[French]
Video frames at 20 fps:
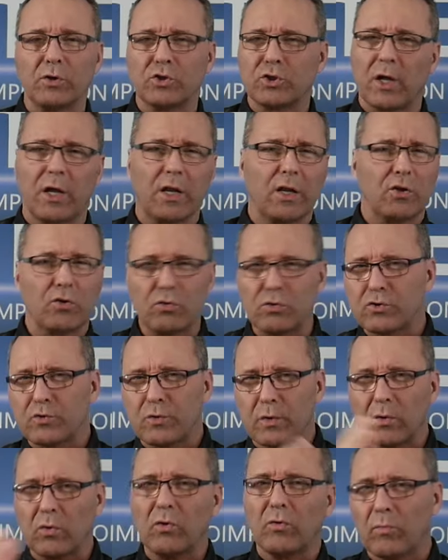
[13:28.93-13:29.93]
Je suis allé tout de
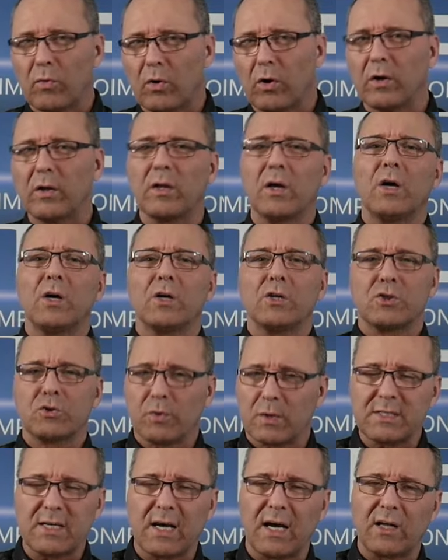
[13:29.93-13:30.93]
suite au mode
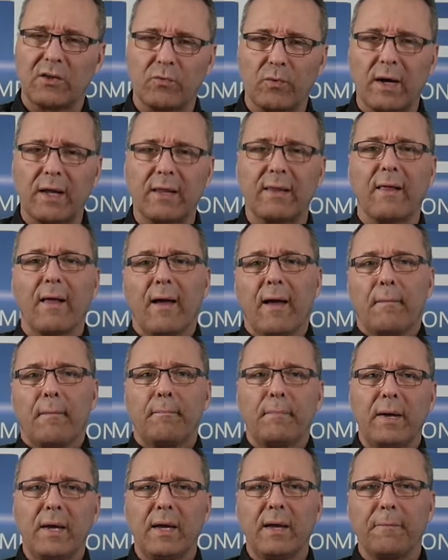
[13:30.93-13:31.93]
60 watts.
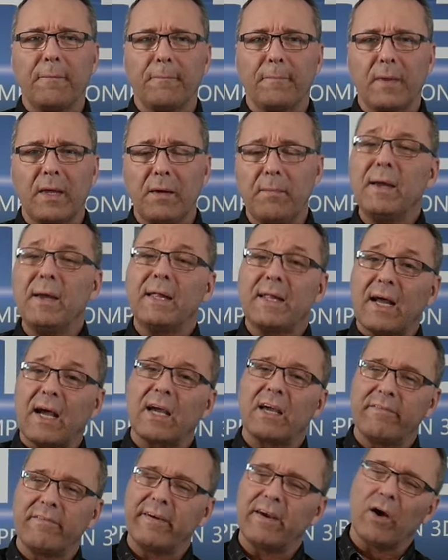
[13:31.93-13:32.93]
Mais il m'est
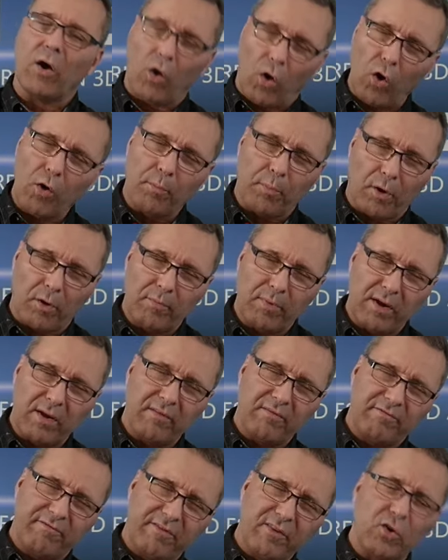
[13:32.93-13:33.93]
arrivé un
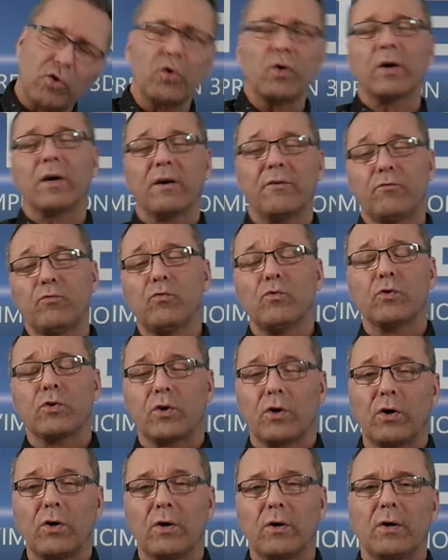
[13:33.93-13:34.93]
problème. Figurez-vous
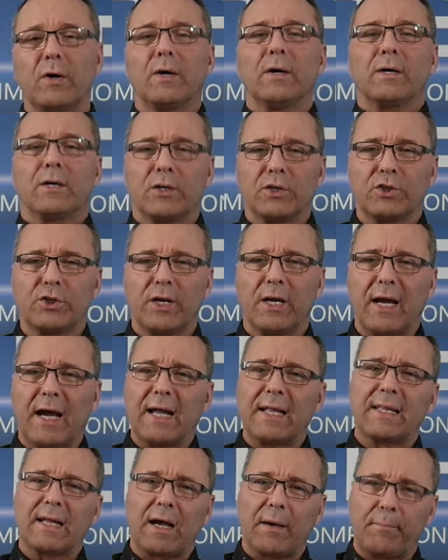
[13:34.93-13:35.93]
que j'ai
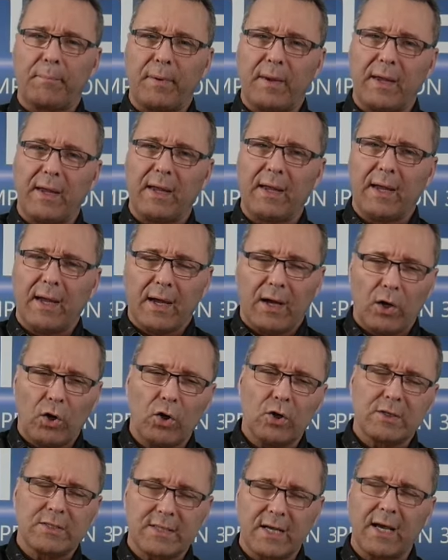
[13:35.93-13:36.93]
attrapé
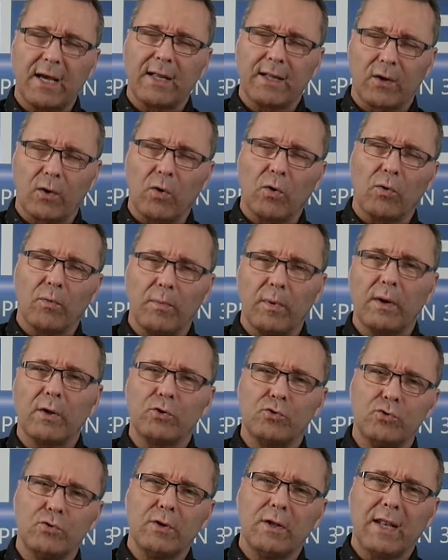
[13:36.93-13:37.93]
le syndrome
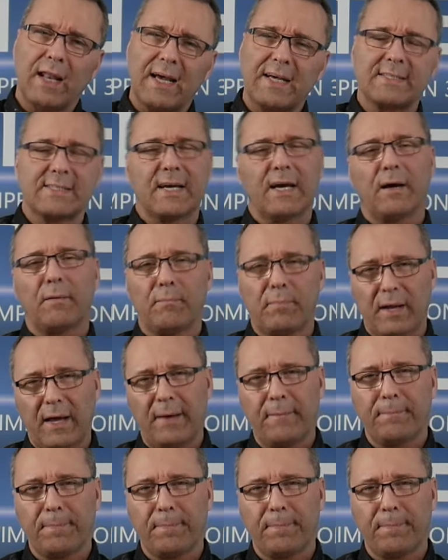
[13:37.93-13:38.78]
du laser blanc.